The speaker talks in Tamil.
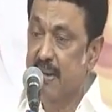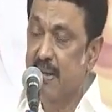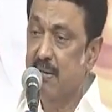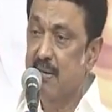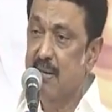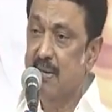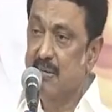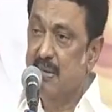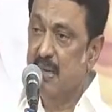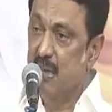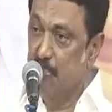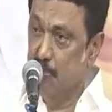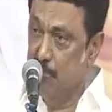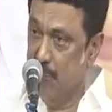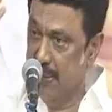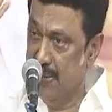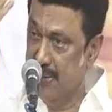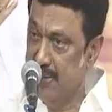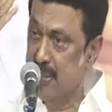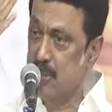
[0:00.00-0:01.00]
எங்களிடத்தில்
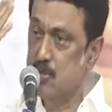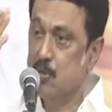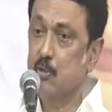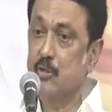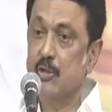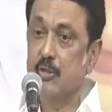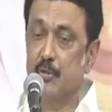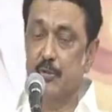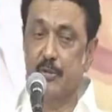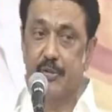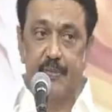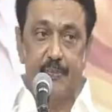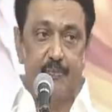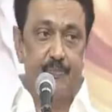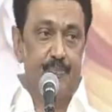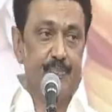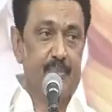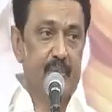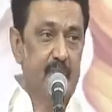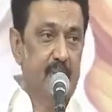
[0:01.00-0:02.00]
பல நேரம் சொன்னது உண்டு
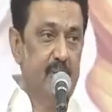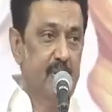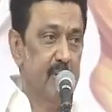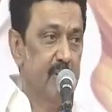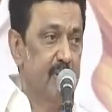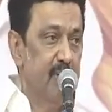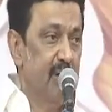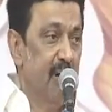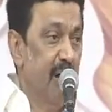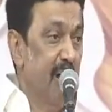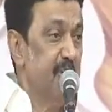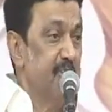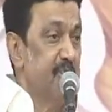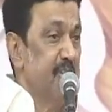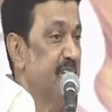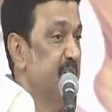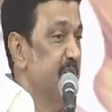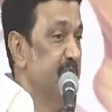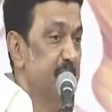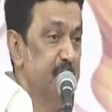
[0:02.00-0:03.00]

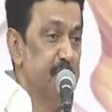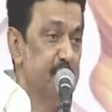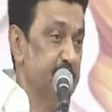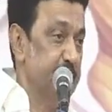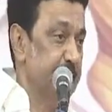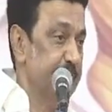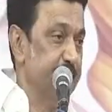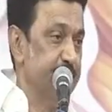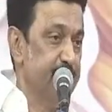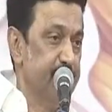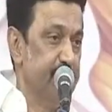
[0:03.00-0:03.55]
ஆட்சிக்கு வந்துட்டோம்